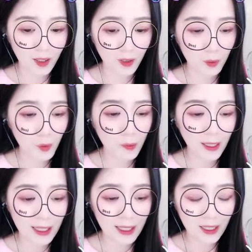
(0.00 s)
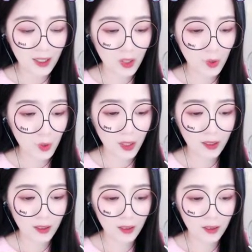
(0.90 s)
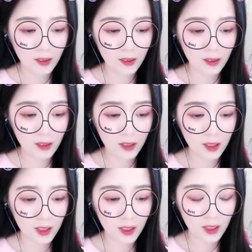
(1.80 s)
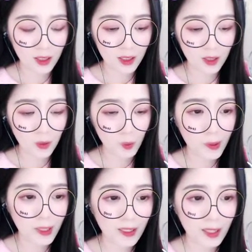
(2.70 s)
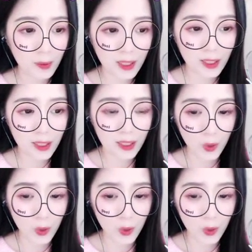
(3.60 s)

而那个夺取他贞洁的人也未必可以信守承诺，